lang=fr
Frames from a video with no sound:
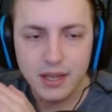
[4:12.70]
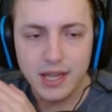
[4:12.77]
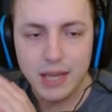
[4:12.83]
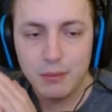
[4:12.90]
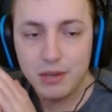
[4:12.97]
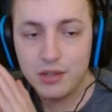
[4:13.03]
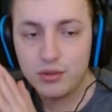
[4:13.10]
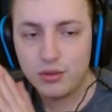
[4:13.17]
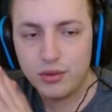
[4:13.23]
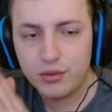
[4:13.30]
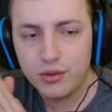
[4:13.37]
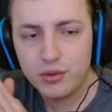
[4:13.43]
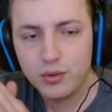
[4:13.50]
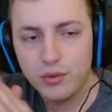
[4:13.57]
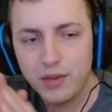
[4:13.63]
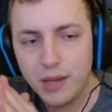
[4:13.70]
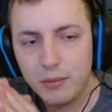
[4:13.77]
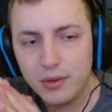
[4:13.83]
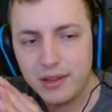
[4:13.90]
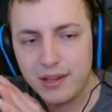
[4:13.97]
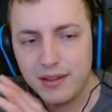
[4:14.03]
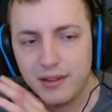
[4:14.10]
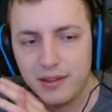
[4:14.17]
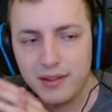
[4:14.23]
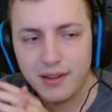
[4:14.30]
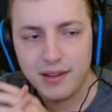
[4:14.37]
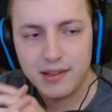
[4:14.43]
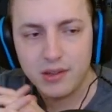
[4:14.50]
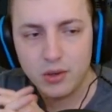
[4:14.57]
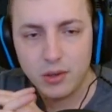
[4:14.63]
Et moi, ce que je trouve vraiment très
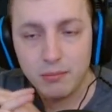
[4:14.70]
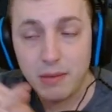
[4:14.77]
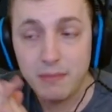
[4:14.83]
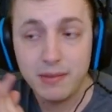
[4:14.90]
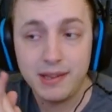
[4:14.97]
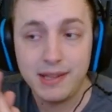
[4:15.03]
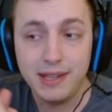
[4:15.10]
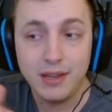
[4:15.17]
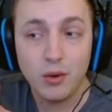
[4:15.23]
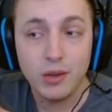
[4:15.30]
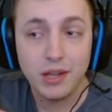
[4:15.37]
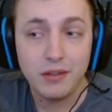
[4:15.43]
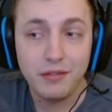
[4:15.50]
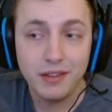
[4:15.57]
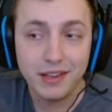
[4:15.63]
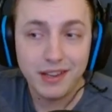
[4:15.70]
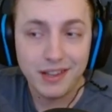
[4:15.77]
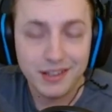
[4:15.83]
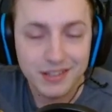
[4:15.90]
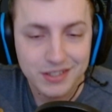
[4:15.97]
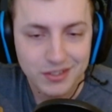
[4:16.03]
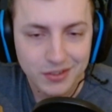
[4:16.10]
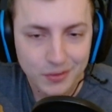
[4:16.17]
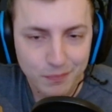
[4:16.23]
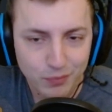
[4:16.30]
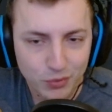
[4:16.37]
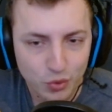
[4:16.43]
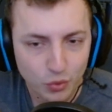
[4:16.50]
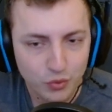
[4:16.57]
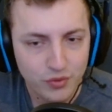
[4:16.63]
intéressant, même si en average,
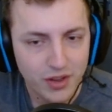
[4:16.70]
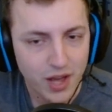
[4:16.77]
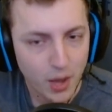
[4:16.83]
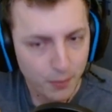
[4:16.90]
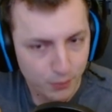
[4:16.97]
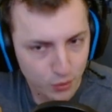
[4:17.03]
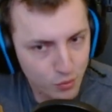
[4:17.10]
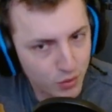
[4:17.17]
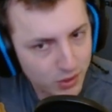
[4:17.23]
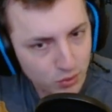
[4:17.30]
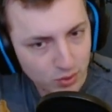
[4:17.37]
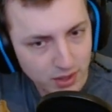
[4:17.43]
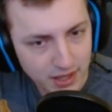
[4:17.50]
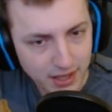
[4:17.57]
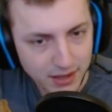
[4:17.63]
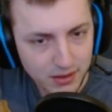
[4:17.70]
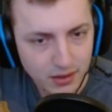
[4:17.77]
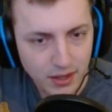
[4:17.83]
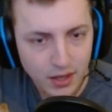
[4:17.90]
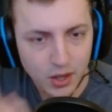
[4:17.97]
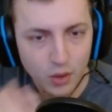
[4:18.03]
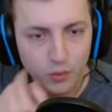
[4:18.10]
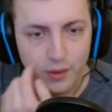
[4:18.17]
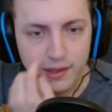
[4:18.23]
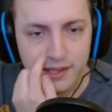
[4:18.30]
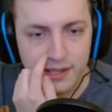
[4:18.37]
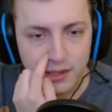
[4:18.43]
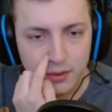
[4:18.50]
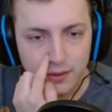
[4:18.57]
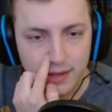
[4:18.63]
on fait un peu moins de dégâts, on voit
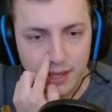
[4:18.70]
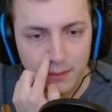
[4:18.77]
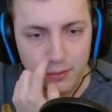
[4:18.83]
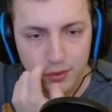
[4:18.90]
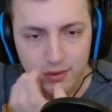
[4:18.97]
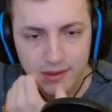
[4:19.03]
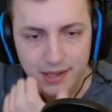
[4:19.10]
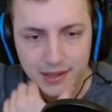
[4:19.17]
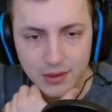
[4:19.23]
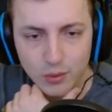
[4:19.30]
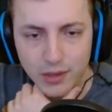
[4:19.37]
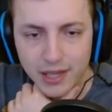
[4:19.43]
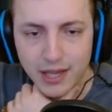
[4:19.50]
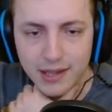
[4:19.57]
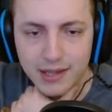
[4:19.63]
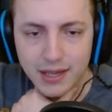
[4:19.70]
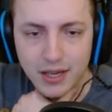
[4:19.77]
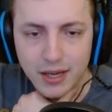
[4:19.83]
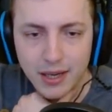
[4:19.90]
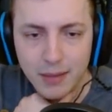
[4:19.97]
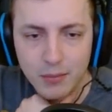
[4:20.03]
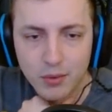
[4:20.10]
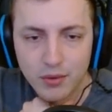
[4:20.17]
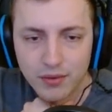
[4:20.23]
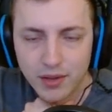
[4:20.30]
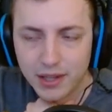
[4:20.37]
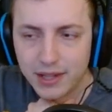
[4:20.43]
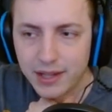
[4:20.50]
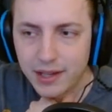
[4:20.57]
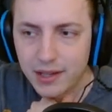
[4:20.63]
déjà qu'en termes de stats, on a gagné quand même
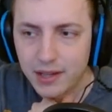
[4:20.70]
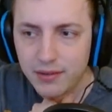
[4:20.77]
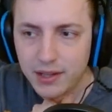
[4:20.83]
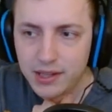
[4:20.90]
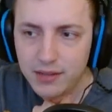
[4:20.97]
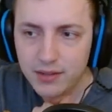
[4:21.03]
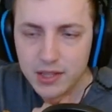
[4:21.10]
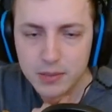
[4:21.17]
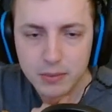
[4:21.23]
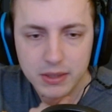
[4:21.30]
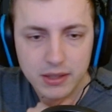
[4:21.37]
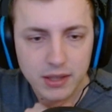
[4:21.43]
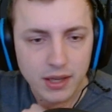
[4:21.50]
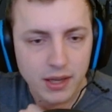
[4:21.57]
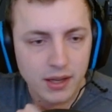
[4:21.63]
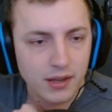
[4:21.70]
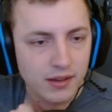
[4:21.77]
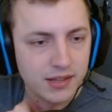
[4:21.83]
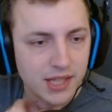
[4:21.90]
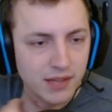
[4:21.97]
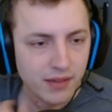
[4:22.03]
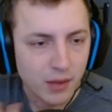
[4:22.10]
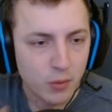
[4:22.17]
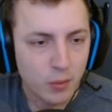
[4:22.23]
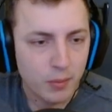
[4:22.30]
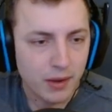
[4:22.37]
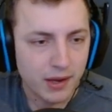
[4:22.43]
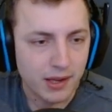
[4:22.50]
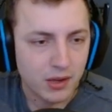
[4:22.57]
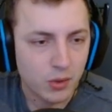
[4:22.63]
20k effective HP, ce qui est vraiment
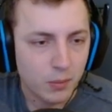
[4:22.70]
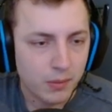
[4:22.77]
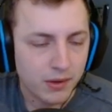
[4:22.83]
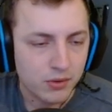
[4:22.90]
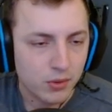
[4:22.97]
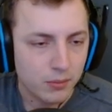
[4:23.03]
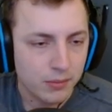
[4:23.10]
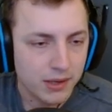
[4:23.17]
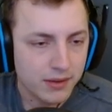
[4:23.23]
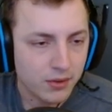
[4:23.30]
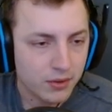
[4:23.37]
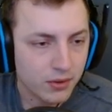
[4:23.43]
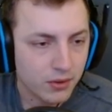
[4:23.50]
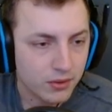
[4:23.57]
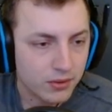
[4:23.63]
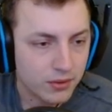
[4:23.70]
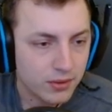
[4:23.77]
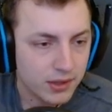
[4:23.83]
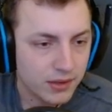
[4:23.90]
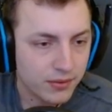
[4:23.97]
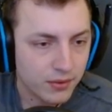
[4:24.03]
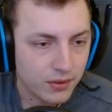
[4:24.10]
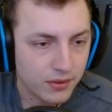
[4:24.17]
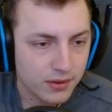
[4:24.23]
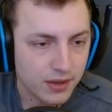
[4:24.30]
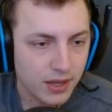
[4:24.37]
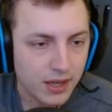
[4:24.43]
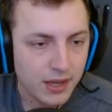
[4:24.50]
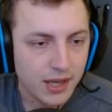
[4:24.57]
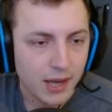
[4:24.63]
pas rien. On passe de 1130 de défense
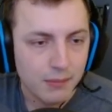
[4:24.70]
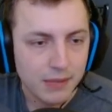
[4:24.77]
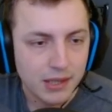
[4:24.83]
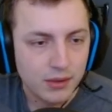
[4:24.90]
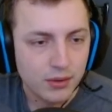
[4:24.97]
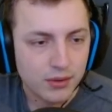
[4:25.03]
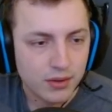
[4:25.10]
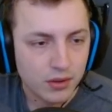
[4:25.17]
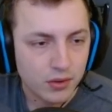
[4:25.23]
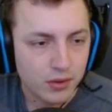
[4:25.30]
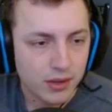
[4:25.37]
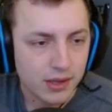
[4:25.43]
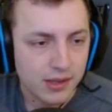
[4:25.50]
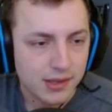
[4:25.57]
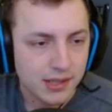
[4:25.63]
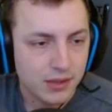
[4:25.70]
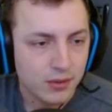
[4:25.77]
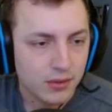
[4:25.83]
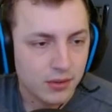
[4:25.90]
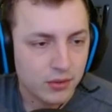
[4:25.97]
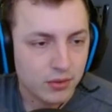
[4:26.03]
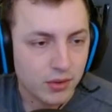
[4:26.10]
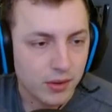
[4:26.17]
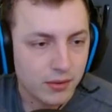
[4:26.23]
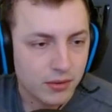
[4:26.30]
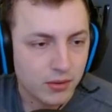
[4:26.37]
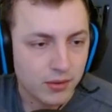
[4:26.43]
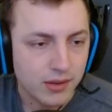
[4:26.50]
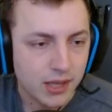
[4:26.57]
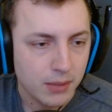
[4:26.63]
à 1200 et ici de
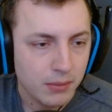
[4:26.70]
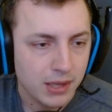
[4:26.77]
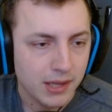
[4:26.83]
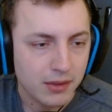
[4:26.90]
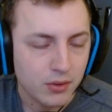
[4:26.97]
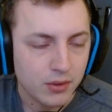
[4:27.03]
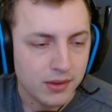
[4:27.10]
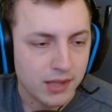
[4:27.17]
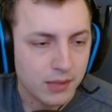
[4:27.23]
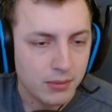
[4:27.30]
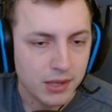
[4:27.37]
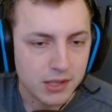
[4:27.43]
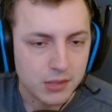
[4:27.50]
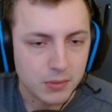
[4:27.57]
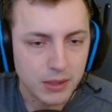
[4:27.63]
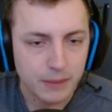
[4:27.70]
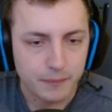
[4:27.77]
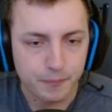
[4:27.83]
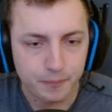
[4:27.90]
36 000 à 37 000 HP.